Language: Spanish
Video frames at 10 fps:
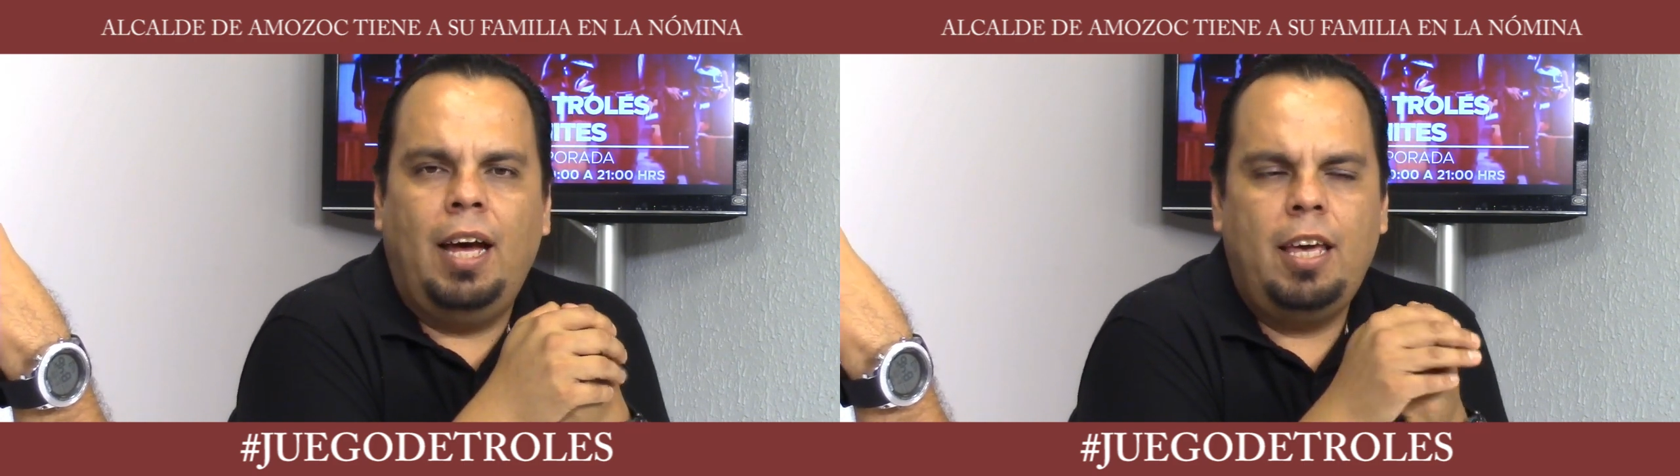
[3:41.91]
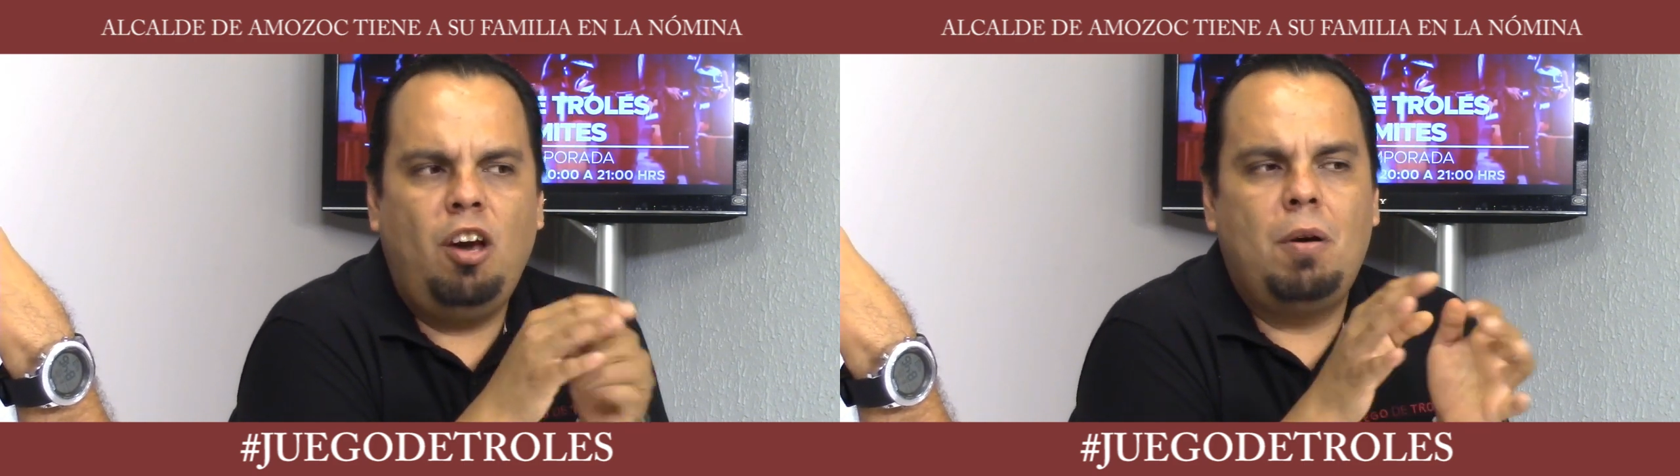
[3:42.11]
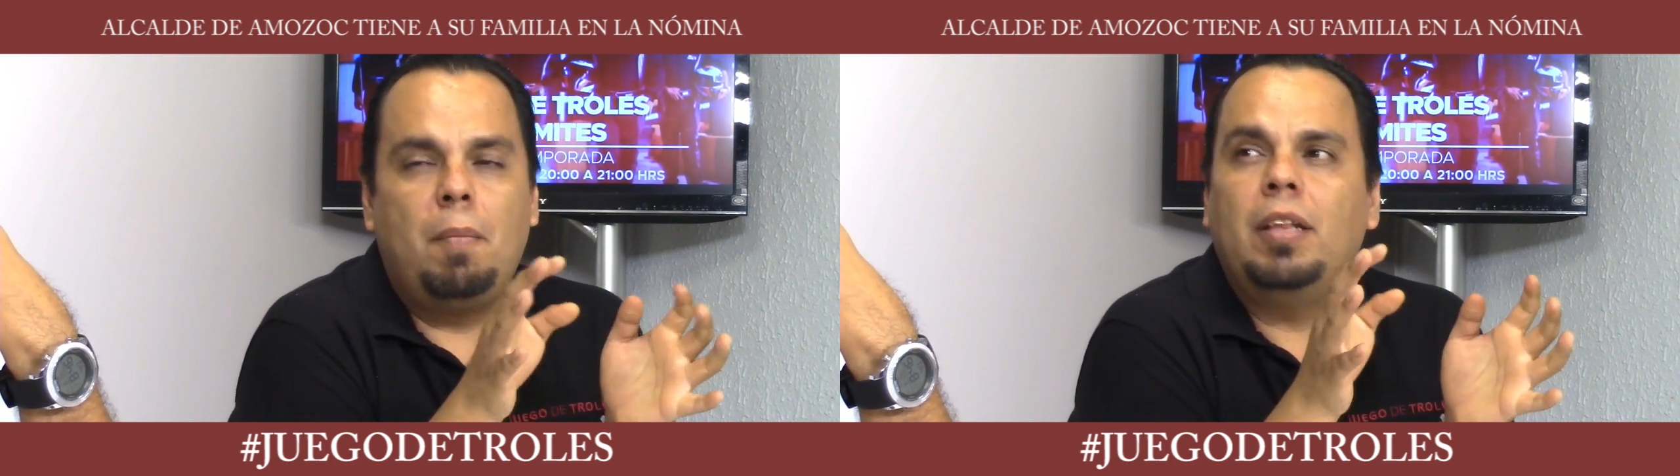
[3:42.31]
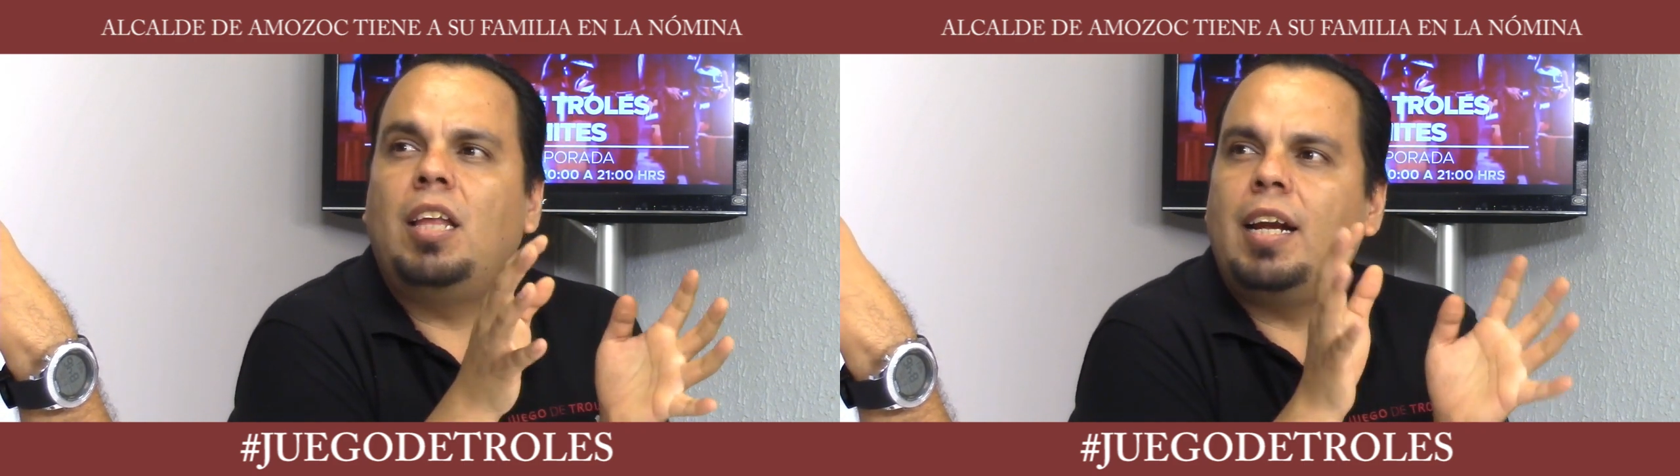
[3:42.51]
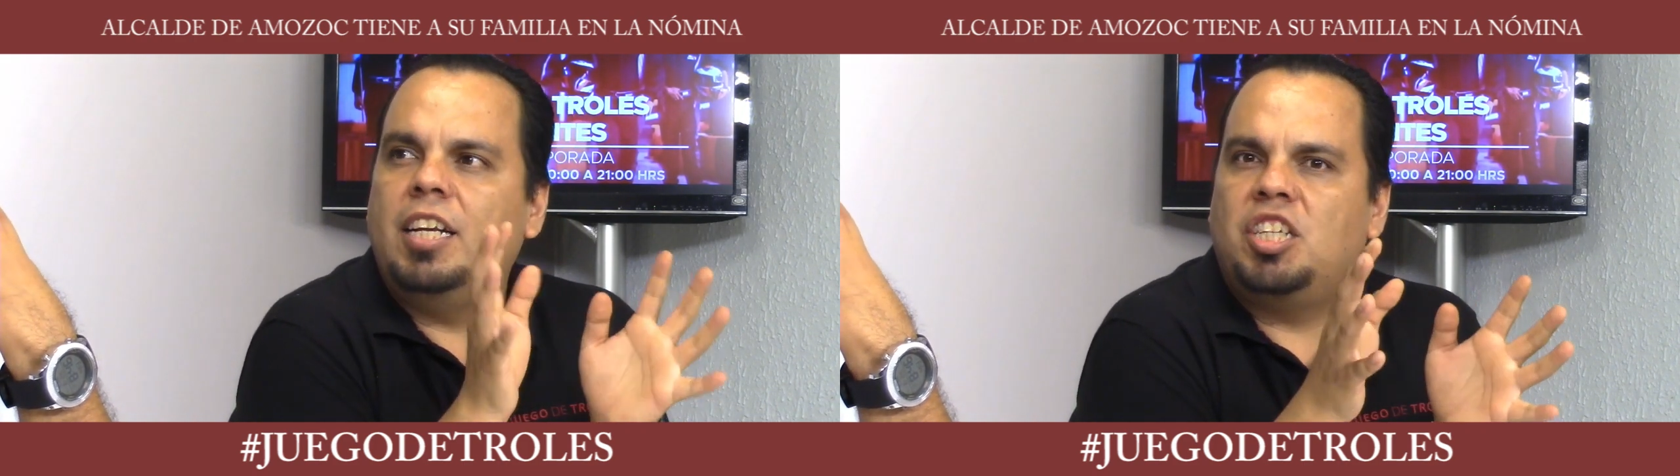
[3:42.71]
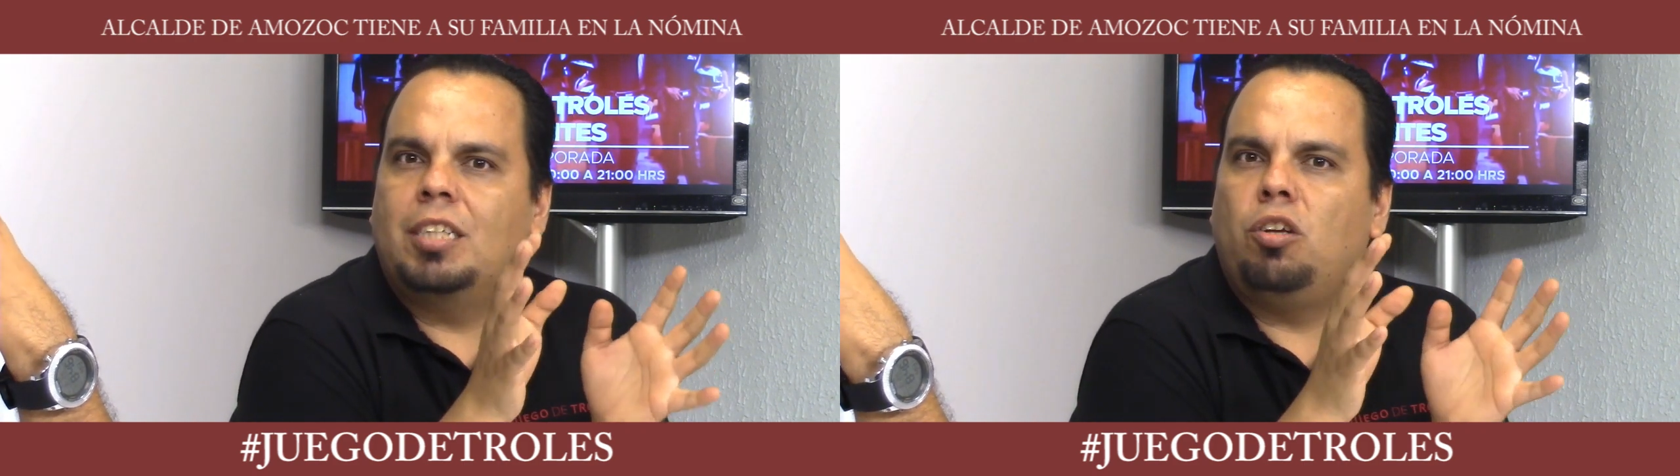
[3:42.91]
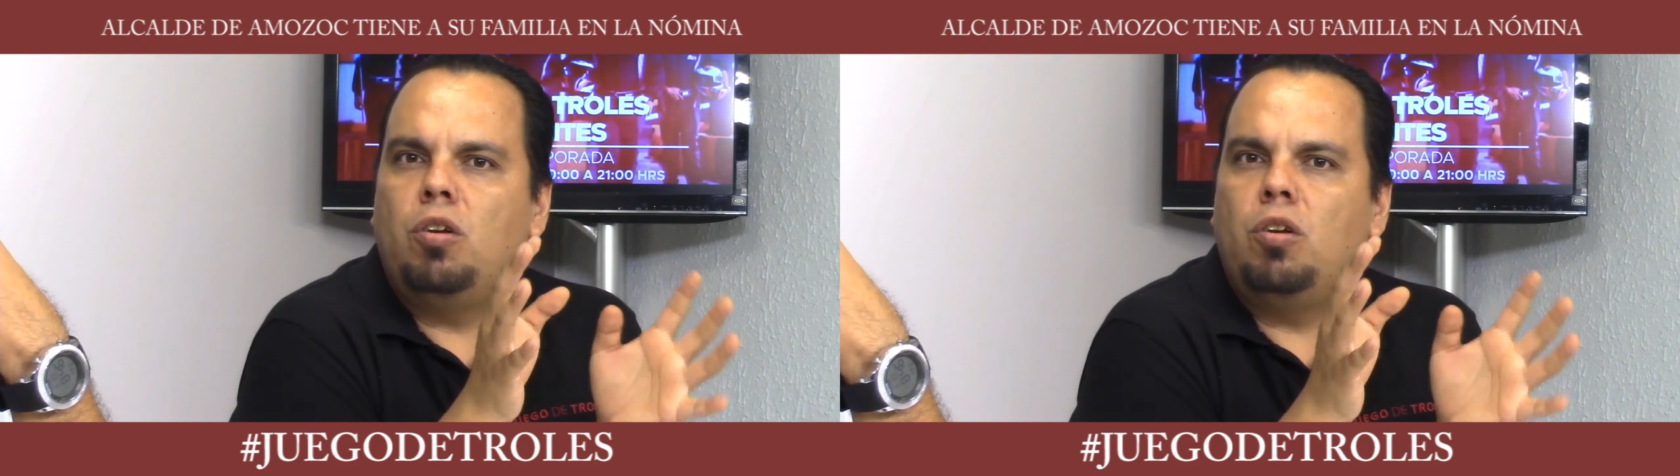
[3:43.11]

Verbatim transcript: y obviamente rechazó,